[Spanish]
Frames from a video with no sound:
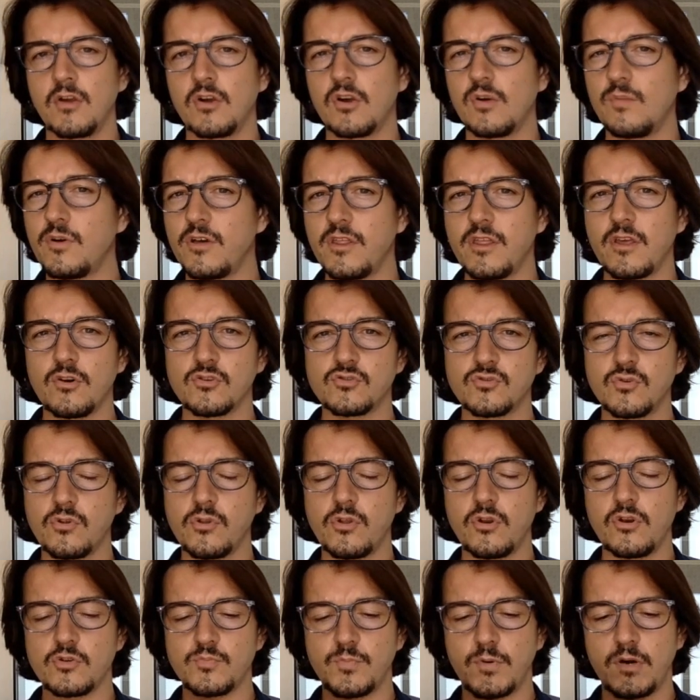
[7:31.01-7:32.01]
Como digo, es
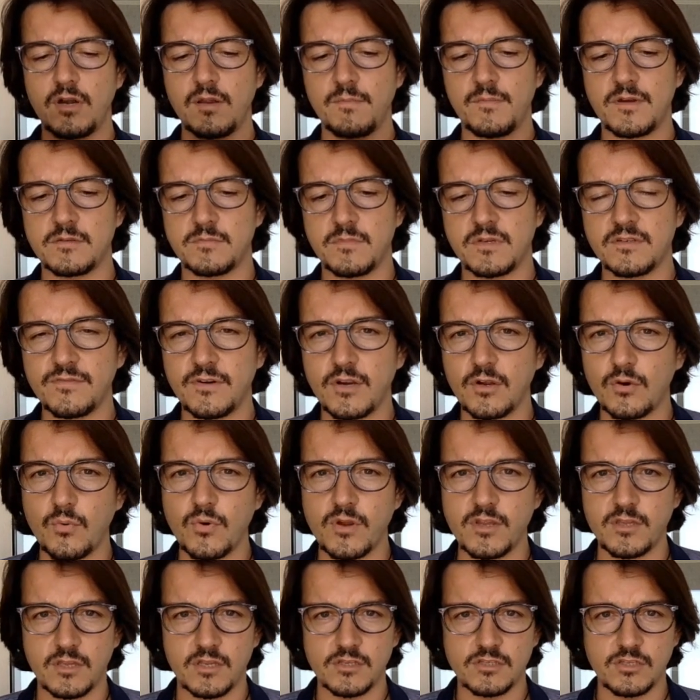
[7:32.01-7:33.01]
uno de los problemas más
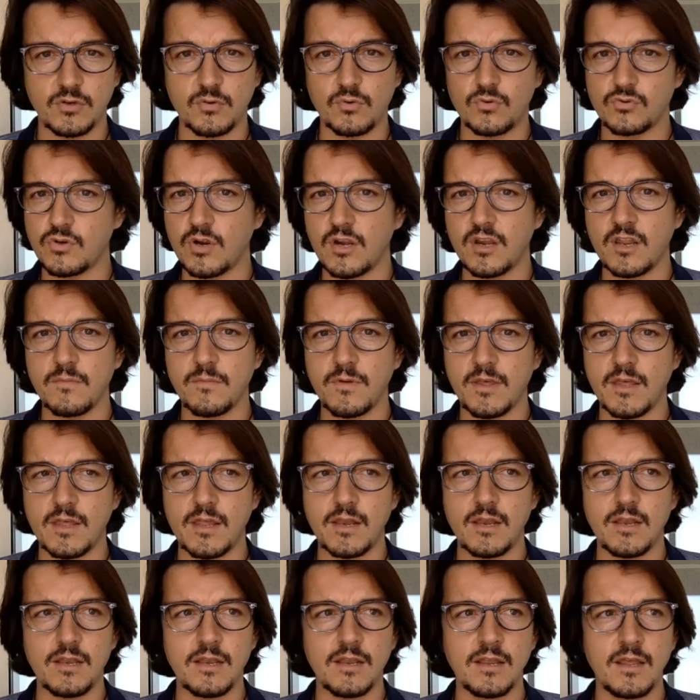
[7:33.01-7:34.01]
frecuentes, incluso a
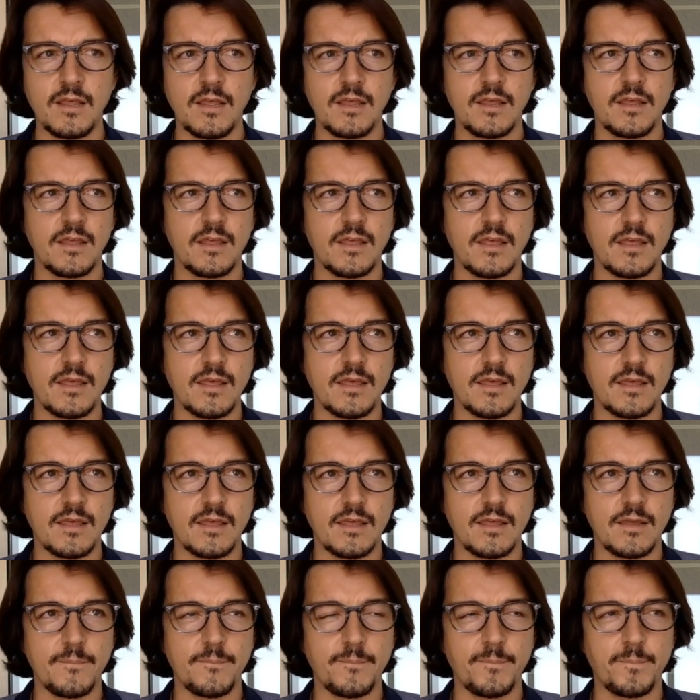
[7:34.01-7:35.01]
nivel
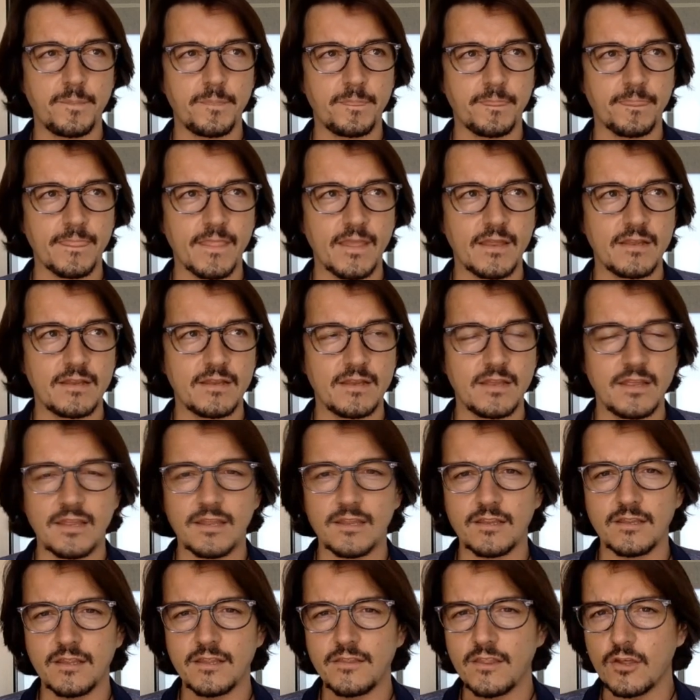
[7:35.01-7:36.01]
Em,
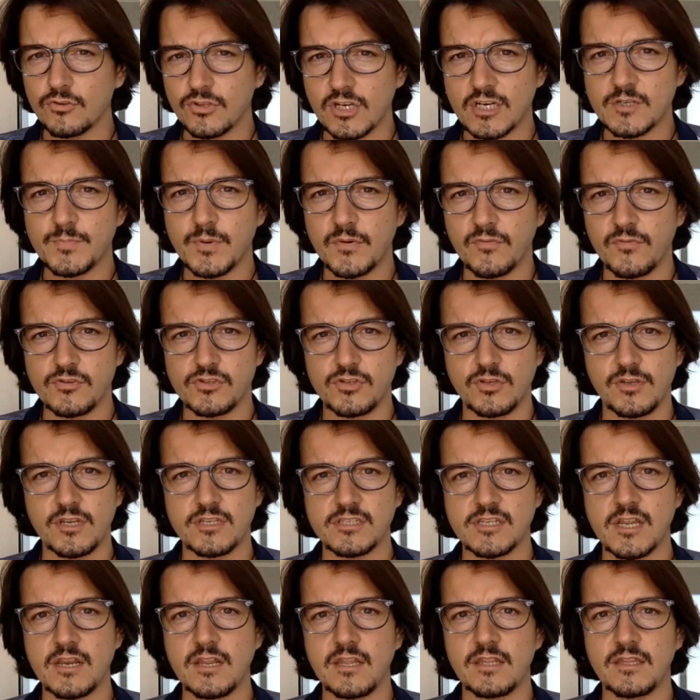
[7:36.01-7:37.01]
eh, de otras
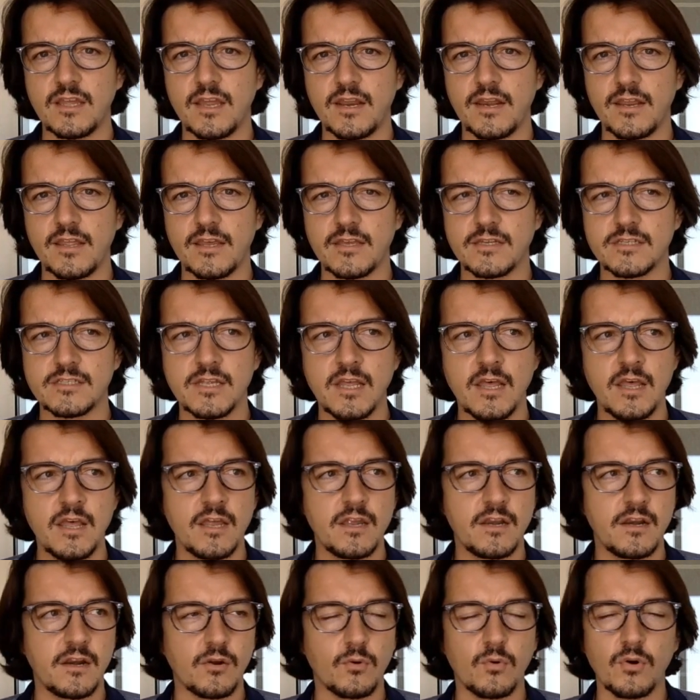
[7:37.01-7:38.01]
profesiones sanitarias.
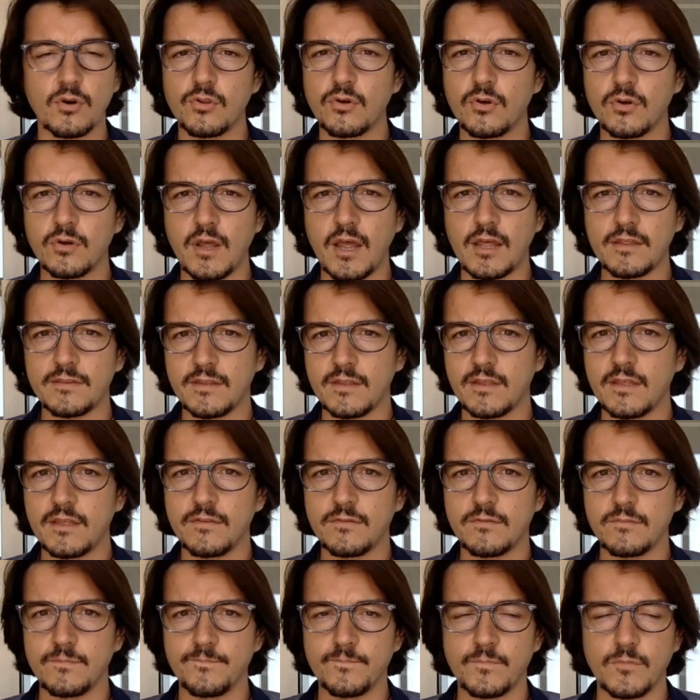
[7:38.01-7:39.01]
Recuerdo
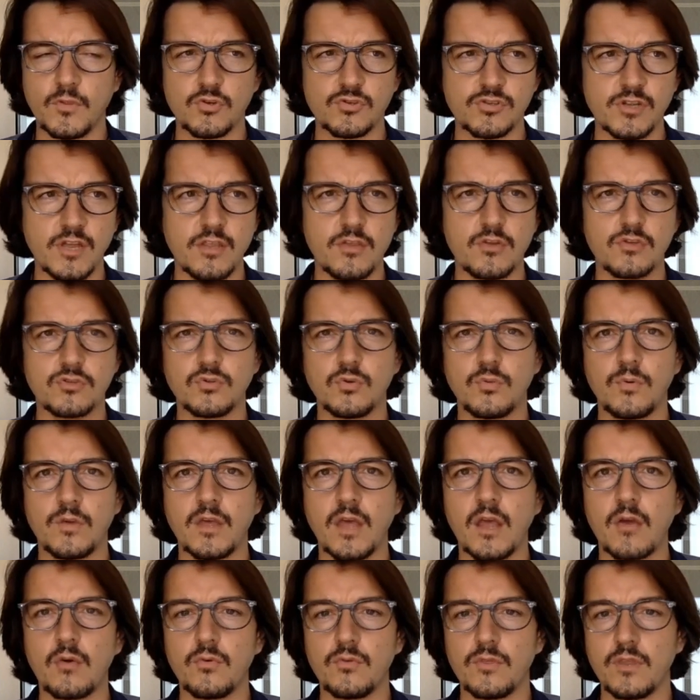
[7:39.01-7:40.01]
hace dos años tuve
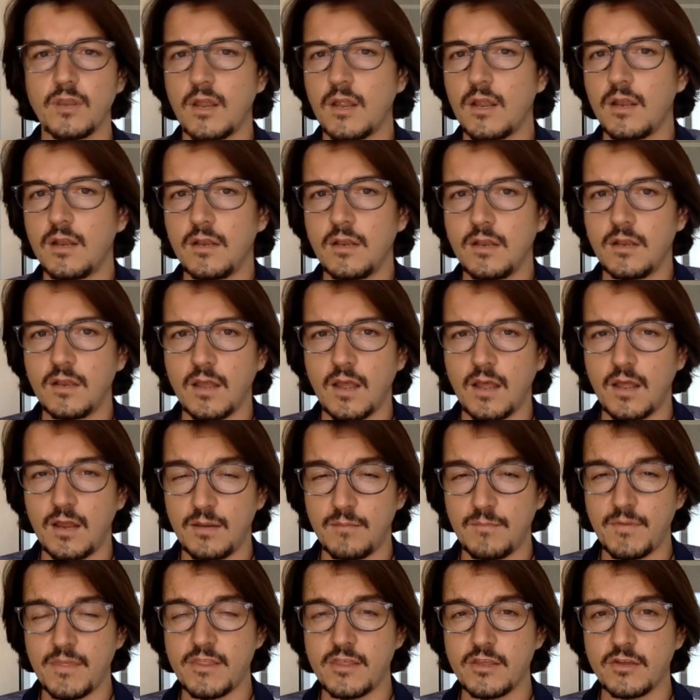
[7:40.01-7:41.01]
que acudir al,
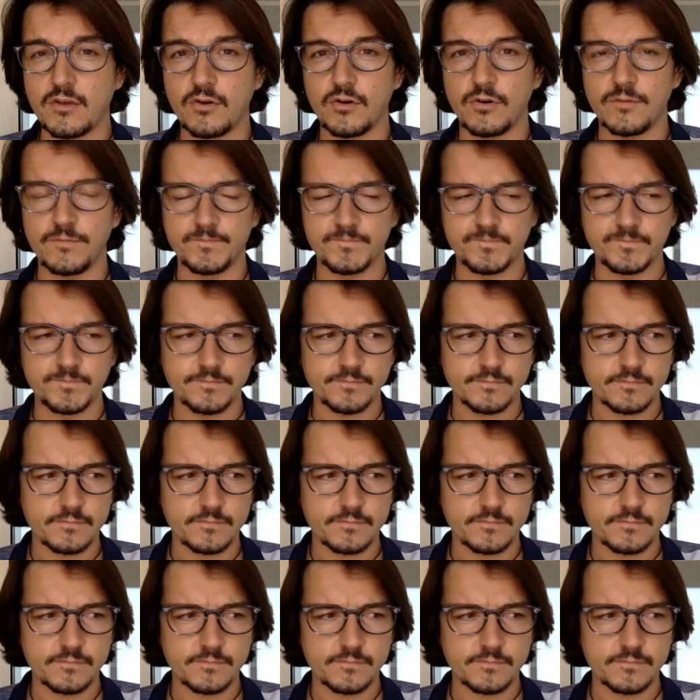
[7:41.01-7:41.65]
médico